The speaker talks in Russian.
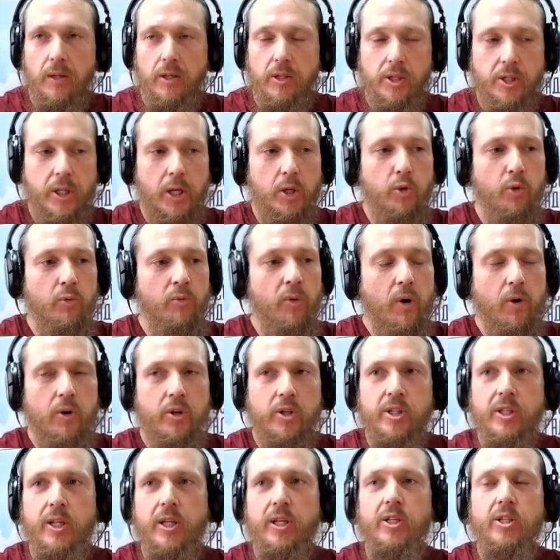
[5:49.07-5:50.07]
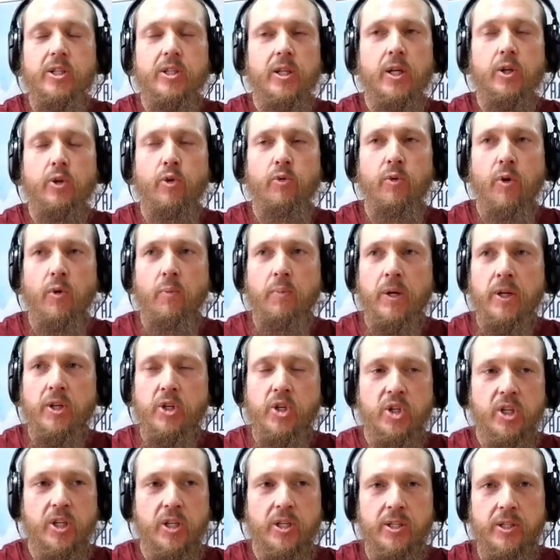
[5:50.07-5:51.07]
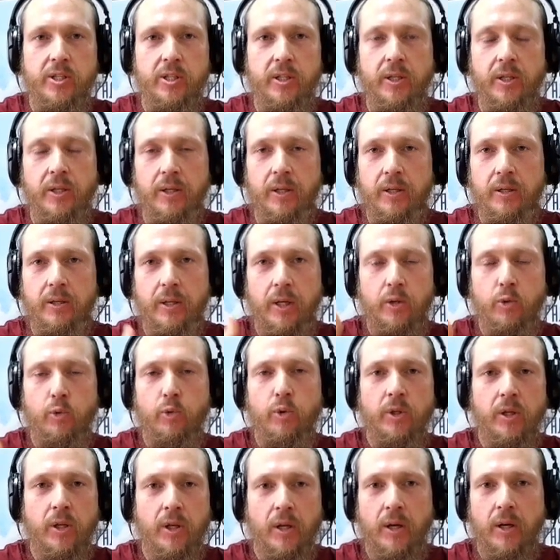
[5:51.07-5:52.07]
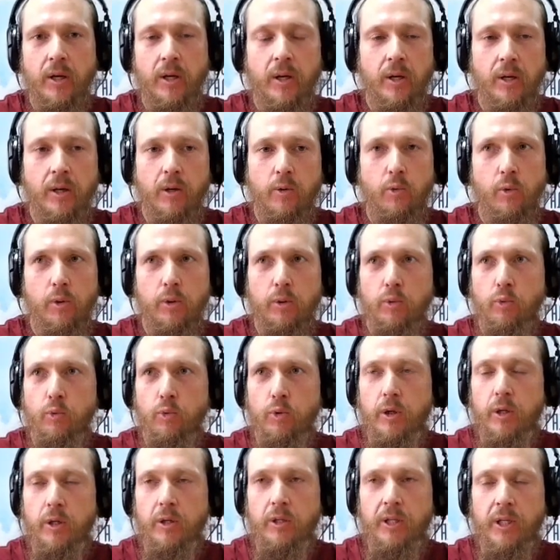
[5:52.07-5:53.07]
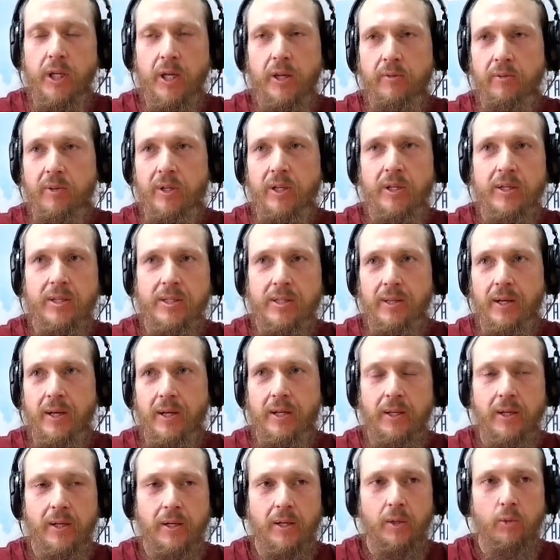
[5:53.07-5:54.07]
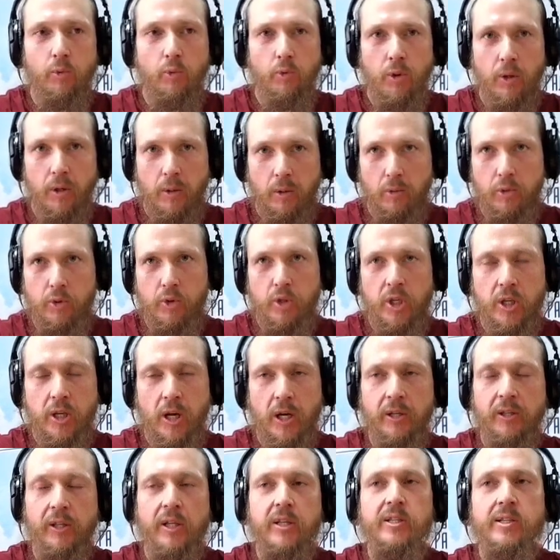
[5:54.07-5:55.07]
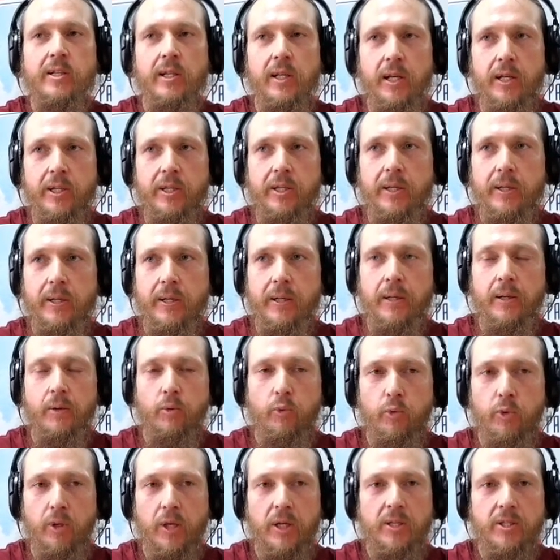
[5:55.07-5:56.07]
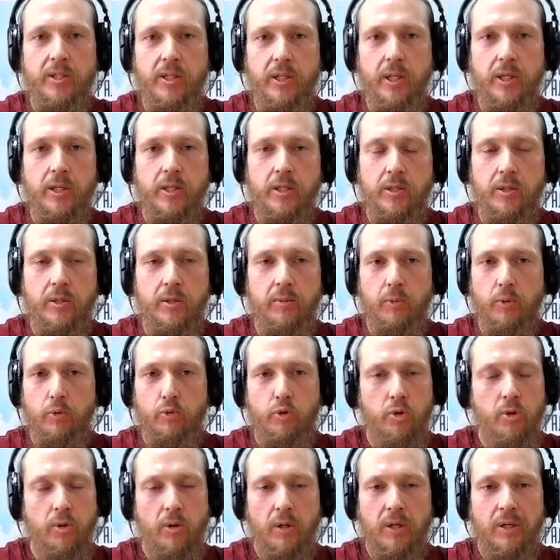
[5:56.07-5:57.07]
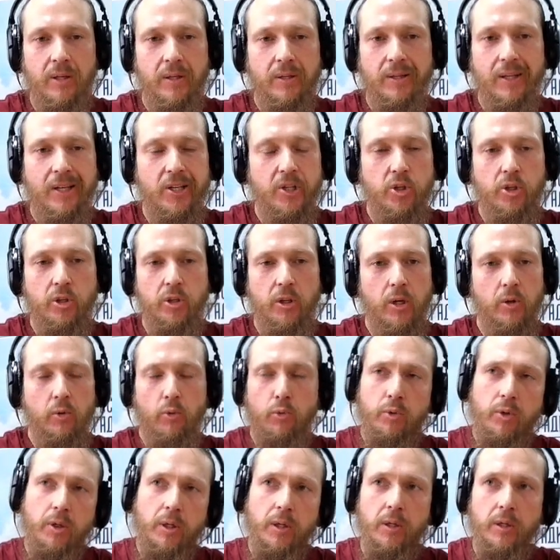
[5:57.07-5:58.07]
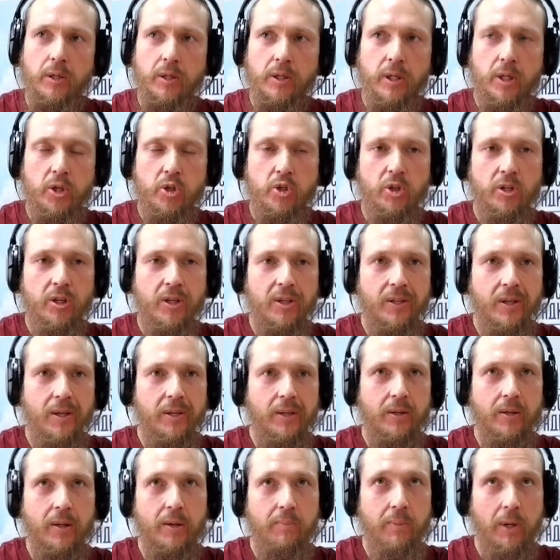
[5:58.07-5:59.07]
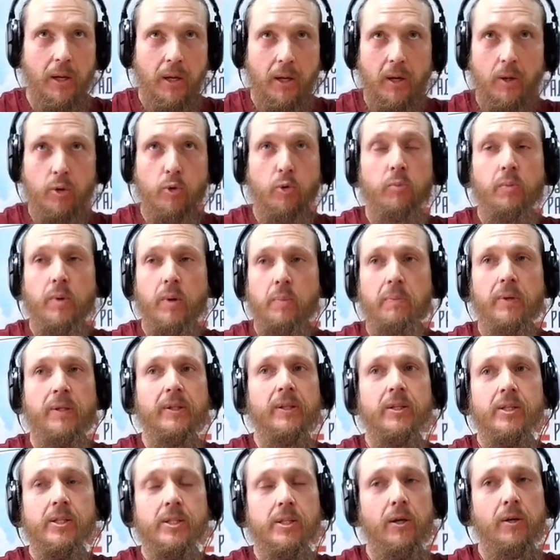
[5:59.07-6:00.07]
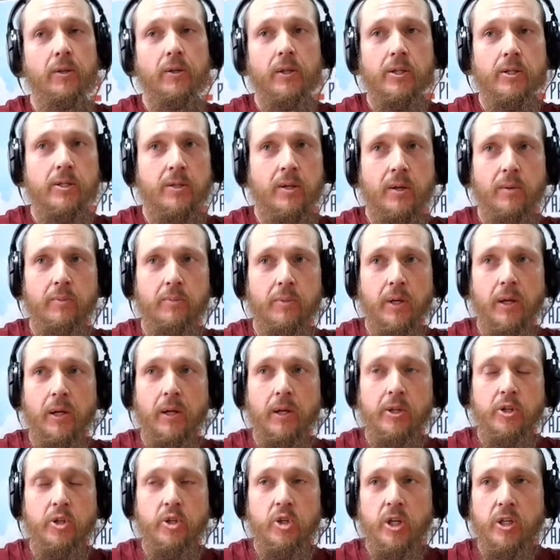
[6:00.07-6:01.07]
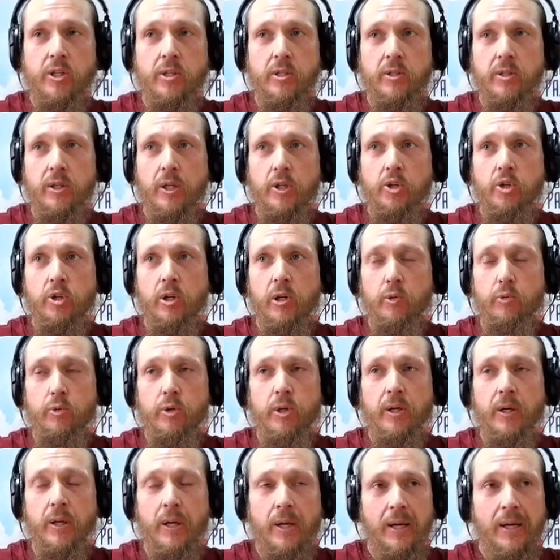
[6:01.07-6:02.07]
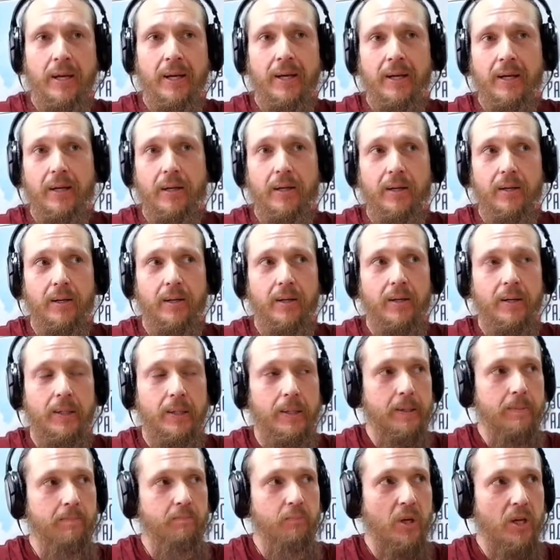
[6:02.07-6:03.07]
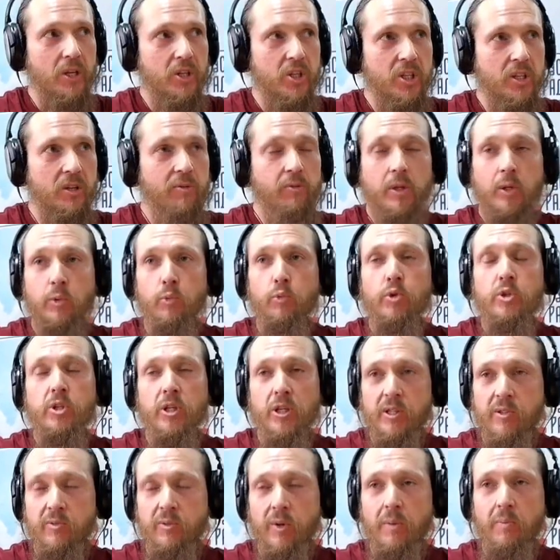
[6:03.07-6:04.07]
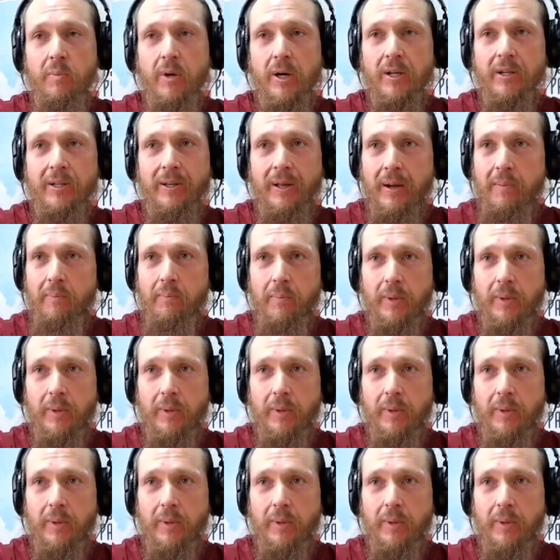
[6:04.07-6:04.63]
здоровый, жить хорошо. Да, здоровый образ жизни, народная культура, древнее знание, которое уже как наследие у нас есть, потому что наши народы, наши рода накопили огромный потенциал на самом деле. И сейчас наши люди э, должны вернуться к своим корням,